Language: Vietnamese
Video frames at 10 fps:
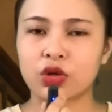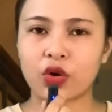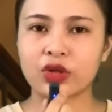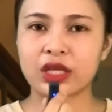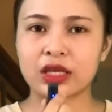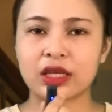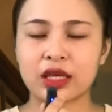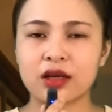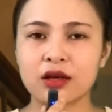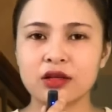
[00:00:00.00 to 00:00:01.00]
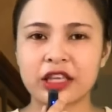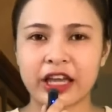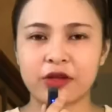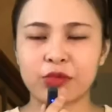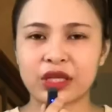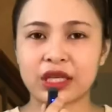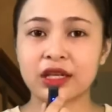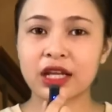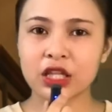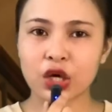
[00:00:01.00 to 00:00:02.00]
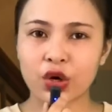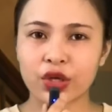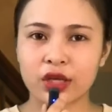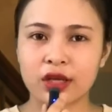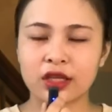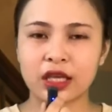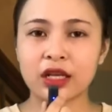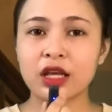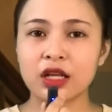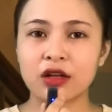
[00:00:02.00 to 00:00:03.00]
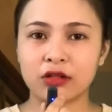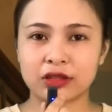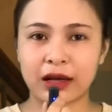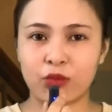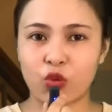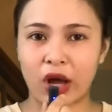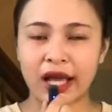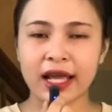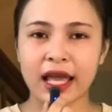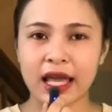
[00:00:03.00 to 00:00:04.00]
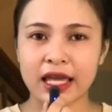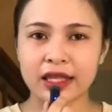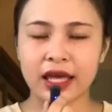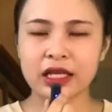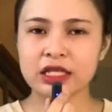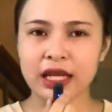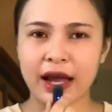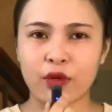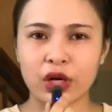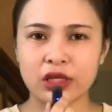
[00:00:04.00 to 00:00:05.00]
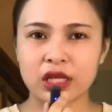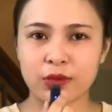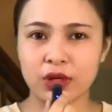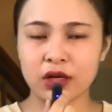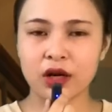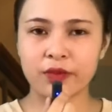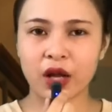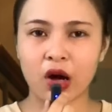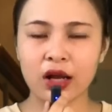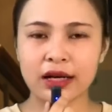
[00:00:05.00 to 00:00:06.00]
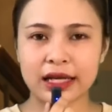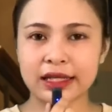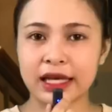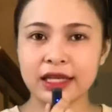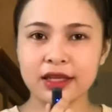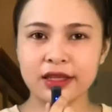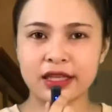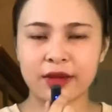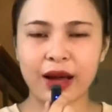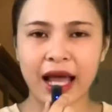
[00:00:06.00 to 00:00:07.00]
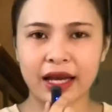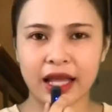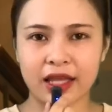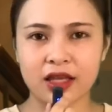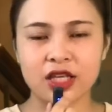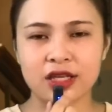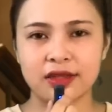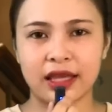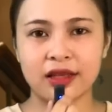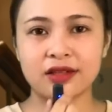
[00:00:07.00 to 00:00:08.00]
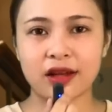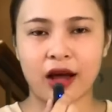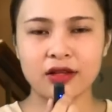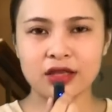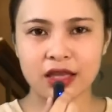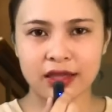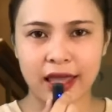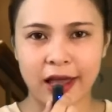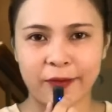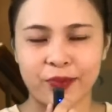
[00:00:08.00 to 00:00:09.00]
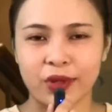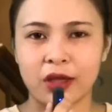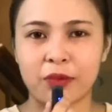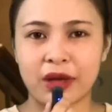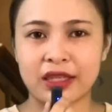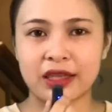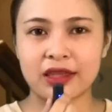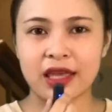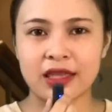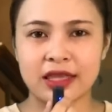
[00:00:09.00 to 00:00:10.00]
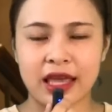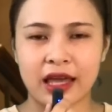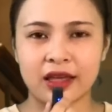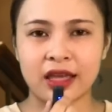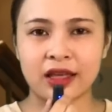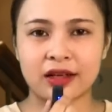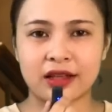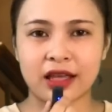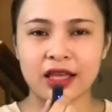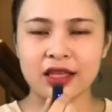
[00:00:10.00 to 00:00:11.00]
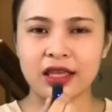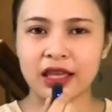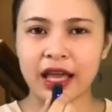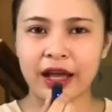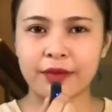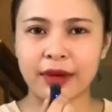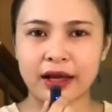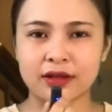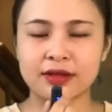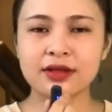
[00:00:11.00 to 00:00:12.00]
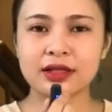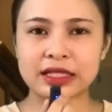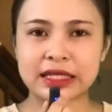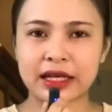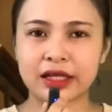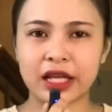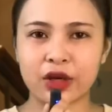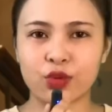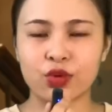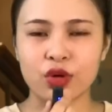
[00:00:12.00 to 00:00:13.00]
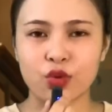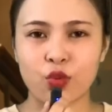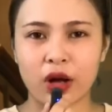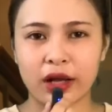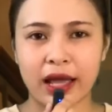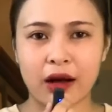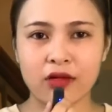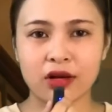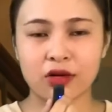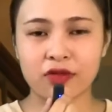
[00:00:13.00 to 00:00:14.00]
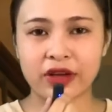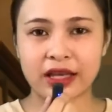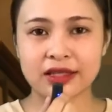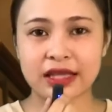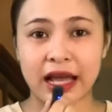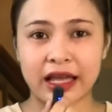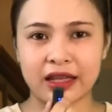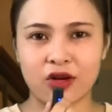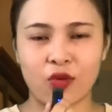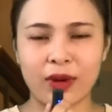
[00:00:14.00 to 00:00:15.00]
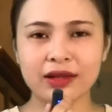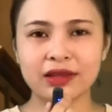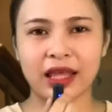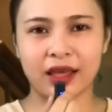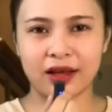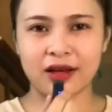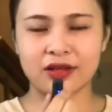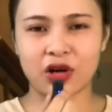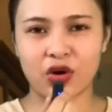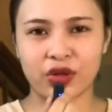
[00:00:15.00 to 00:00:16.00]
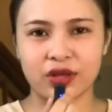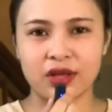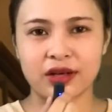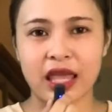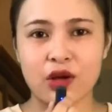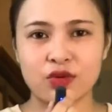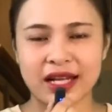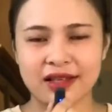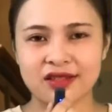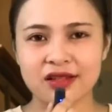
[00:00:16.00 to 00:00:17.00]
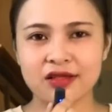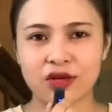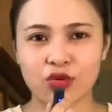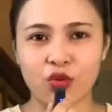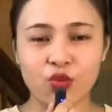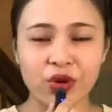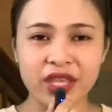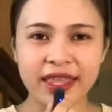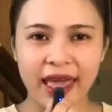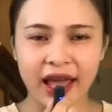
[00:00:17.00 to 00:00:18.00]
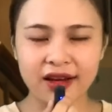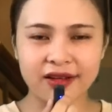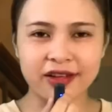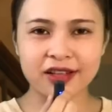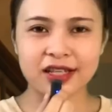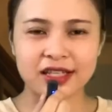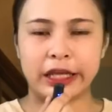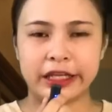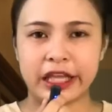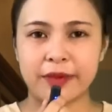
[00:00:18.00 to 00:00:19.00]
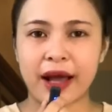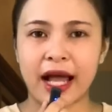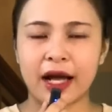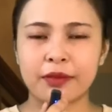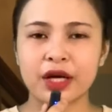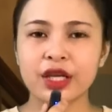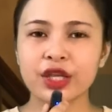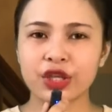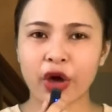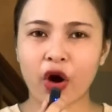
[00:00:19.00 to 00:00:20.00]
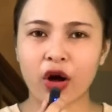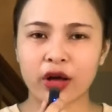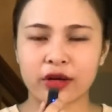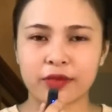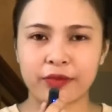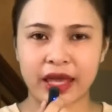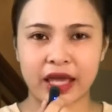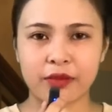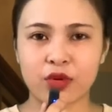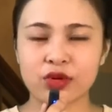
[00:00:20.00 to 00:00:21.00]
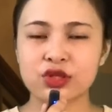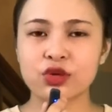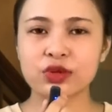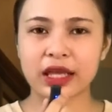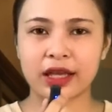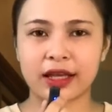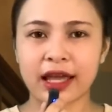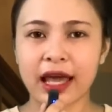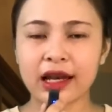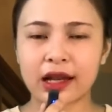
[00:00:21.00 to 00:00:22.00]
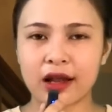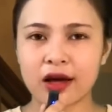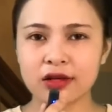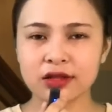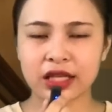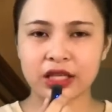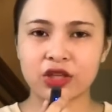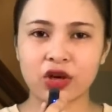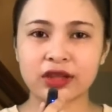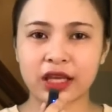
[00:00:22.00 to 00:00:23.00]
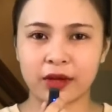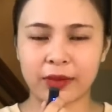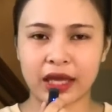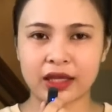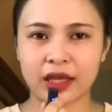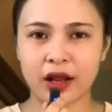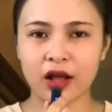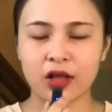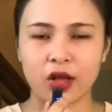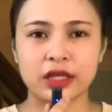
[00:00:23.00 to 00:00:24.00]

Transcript: Rồi thì chị cứ vậy mà chị đi thôi. Chị đi được tầm khoảng hai tháng sau á, thì bữa hôm đó là thấy chị ba này, chị trở về nhà. Mà chị về nhà nha, là thấy chị ăn mặc rất là sành điệu, quần áo là có vẻ xài đồ mắc tiền hơn rồi, đeo trang sức đồ cũng quý giá nữa. Thì chị ba mới cho mẹ một cái số tiền khá là lớn, thì cho tiền mẹ vậy đó.